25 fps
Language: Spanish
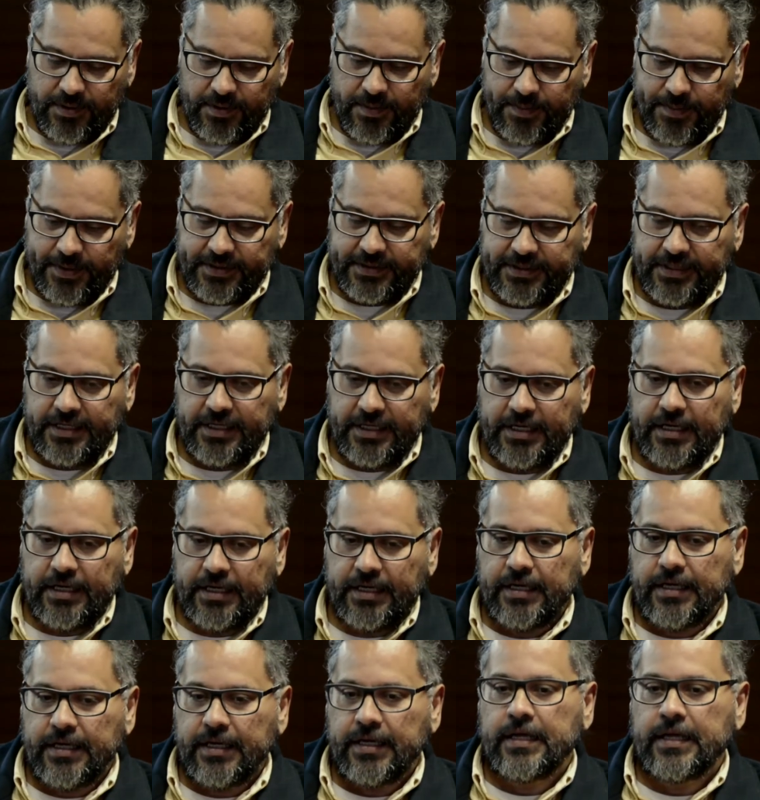persigue.
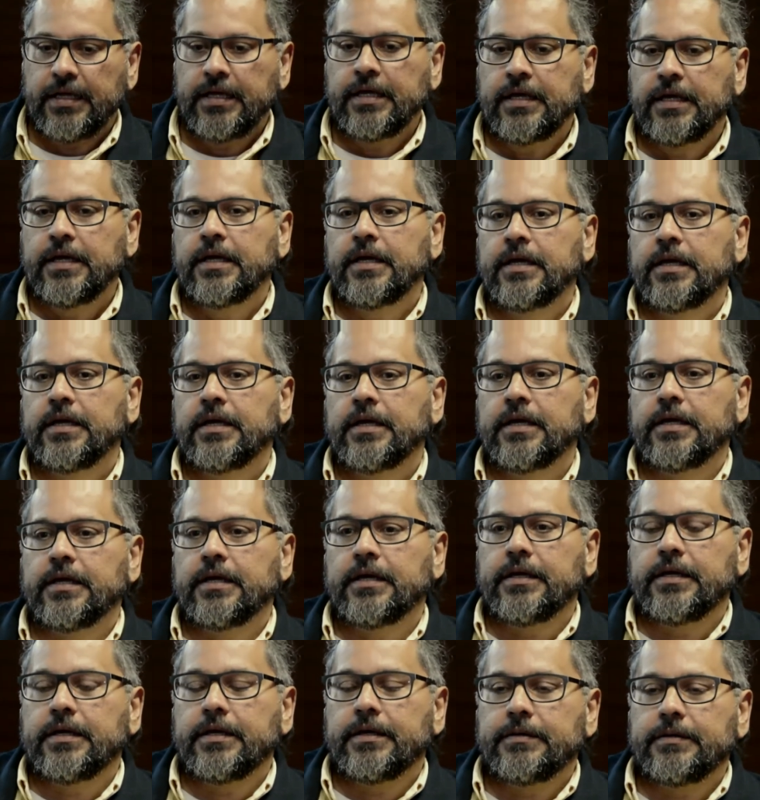
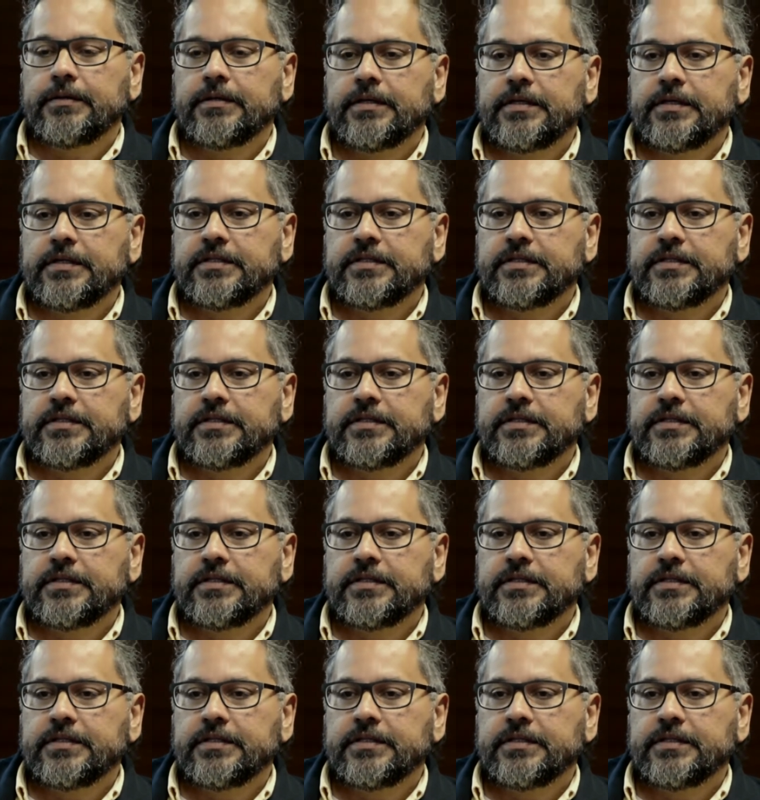Eh,